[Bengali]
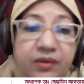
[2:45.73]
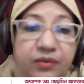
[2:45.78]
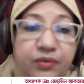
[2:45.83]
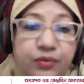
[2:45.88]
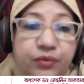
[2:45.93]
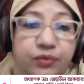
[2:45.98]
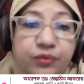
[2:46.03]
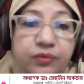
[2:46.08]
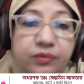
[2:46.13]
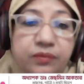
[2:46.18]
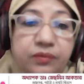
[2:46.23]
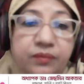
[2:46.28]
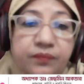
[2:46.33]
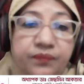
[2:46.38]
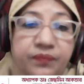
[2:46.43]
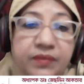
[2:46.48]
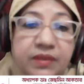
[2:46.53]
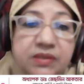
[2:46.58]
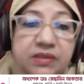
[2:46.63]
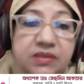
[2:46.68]
বারন্ত
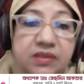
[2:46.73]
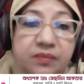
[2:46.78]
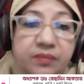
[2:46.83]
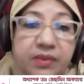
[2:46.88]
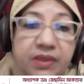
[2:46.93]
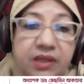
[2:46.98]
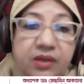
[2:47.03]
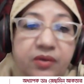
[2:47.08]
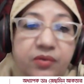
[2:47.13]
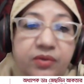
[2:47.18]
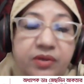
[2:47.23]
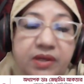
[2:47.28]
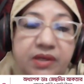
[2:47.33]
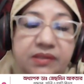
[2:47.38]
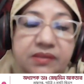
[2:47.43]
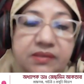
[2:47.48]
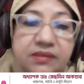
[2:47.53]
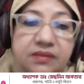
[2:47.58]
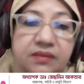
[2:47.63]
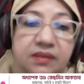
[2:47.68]
যে বেড়ে ওঠার
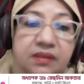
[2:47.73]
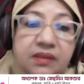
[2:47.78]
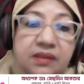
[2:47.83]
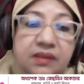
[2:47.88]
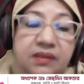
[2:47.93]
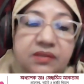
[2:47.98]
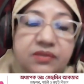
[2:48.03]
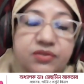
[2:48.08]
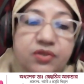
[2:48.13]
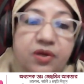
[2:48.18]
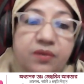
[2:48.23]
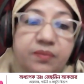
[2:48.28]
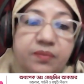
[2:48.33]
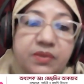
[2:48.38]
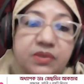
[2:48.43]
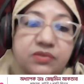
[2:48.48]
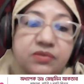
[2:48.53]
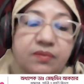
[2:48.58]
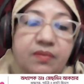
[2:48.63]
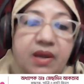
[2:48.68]
সব
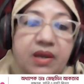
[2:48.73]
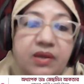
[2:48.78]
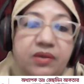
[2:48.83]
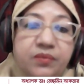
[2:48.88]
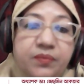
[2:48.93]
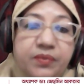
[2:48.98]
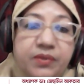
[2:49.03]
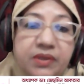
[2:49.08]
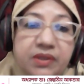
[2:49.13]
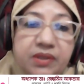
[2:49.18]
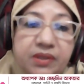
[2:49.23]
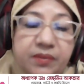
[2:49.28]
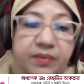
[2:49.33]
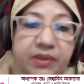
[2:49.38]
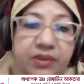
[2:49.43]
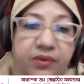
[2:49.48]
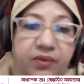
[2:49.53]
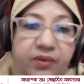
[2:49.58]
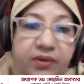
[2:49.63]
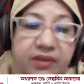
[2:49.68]
কিছু মায়ের উপর
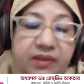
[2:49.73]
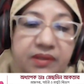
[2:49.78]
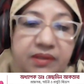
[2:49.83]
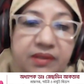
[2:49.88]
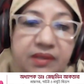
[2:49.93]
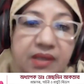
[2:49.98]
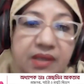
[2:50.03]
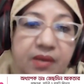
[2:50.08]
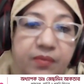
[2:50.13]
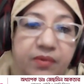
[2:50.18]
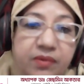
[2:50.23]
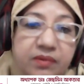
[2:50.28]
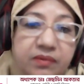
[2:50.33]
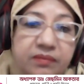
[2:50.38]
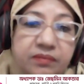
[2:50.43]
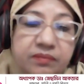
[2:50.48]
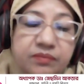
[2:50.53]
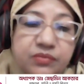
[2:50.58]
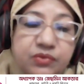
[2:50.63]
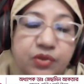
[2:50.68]
নির্ভর করে এবং
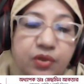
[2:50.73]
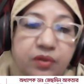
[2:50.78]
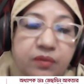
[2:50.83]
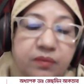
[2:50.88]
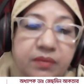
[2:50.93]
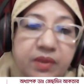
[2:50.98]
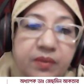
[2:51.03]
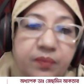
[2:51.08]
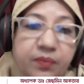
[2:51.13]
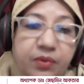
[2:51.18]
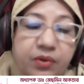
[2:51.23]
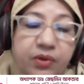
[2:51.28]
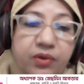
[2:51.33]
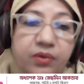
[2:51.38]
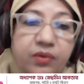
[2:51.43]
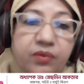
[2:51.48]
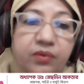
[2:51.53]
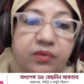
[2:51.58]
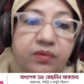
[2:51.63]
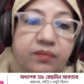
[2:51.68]
জন্মের
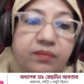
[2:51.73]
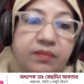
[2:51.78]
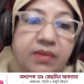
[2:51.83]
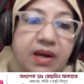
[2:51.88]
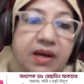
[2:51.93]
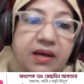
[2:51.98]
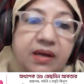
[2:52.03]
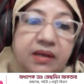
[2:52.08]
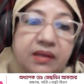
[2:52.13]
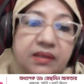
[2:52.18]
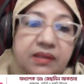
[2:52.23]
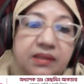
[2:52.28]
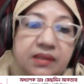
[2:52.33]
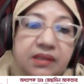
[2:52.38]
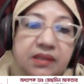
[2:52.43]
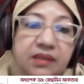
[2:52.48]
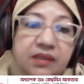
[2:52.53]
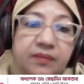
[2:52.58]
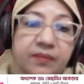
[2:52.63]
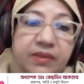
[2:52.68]
পরেও মা
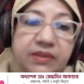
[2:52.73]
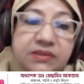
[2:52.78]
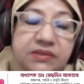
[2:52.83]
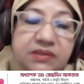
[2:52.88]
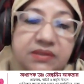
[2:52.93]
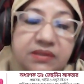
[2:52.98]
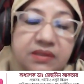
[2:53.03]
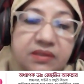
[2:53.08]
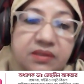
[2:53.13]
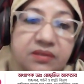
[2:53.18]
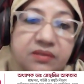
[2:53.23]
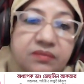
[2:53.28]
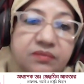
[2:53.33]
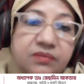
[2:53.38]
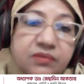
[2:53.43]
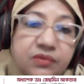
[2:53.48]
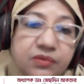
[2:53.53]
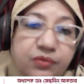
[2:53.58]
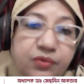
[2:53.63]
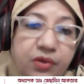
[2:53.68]
এই বাচ্চাটাকে
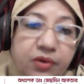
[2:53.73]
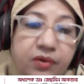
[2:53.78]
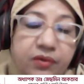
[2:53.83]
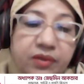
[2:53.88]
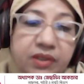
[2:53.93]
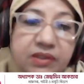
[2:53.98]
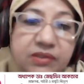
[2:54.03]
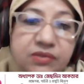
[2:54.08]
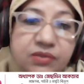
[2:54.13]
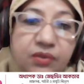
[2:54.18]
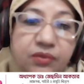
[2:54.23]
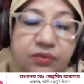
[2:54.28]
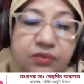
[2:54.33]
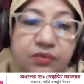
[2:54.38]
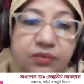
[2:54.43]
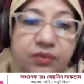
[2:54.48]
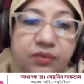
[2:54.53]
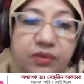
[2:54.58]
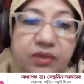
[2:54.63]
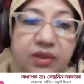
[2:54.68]
অনেক যত্ন
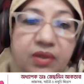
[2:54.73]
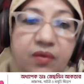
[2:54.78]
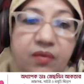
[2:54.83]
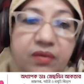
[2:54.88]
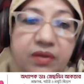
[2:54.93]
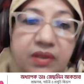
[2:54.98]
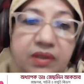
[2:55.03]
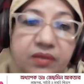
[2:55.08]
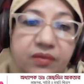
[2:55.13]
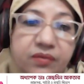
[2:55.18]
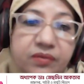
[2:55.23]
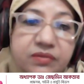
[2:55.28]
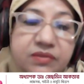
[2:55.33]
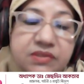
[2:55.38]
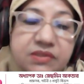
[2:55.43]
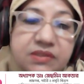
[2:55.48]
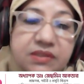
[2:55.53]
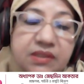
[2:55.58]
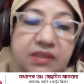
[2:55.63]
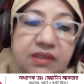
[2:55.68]
করে অনেক
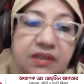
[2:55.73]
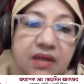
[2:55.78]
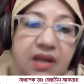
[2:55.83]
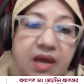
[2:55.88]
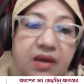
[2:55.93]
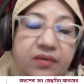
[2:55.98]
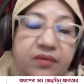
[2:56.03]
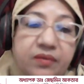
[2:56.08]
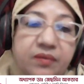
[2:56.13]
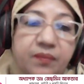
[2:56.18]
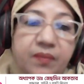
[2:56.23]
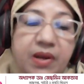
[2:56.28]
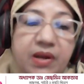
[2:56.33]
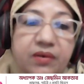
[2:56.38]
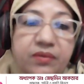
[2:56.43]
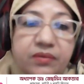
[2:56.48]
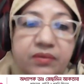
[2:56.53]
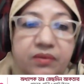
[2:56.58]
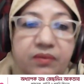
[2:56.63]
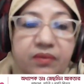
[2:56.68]
কষ্টে লালন
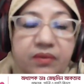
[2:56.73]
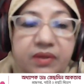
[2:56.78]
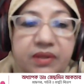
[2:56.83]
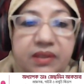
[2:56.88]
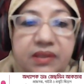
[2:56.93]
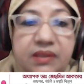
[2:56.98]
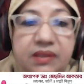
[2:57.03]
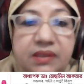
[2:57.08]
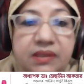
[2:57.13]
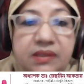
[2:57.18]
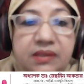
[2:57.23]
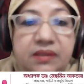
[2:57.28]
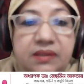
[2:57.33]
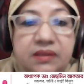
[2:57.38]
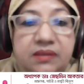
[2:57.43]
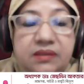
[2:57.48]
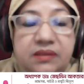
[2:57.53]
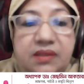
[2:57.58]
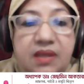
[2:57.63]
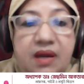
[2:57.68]
পালন করে
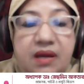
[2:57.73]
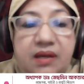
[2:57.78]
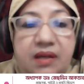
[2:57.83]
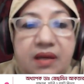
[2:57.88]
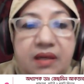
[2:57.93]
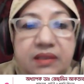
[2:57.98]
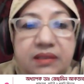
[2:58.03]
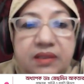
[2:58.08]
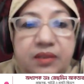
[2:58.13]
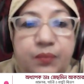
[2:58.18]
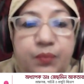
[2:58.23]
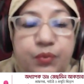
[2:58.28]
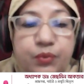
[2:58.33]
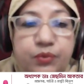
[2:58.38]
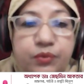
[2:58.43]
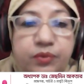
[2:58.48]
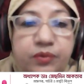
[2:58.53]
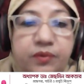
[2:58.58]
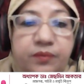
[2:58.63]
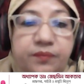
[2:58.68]
তার হাতে
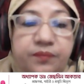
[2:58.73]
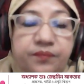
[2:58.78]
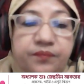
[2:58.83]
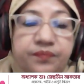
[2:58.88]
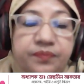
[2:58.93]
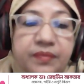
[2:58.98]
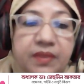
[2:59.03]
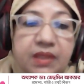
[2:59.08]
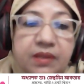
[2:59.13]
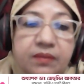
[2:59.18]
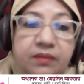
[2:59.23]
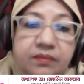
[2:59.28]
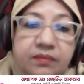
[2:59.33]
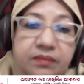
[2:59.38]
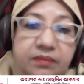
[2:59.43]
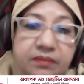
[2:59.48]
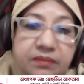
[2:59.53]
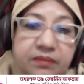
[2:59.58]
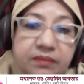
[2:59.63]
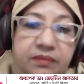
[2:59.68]
প্রথম
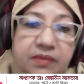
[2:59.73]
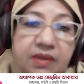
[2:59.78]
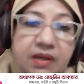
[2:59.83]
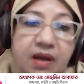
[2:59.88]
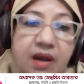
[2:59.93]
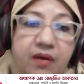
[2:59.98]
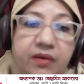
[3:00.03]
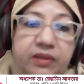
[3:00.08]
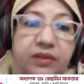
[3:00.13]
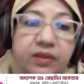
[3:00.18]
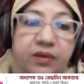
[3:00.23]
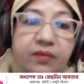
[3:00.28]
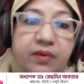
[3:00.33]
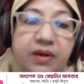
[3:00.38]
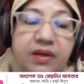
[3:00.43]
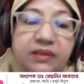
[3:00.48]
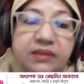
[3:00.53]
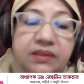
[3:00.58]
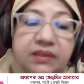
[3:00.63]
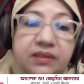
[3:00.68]
খাওয়া দাওয়া
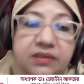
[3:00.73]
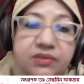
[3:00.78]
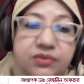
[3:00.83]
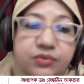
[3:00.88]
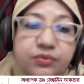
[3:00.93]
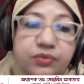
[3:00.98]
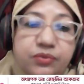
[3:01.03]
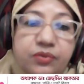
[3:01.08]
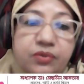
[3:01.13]
থেকে শুরু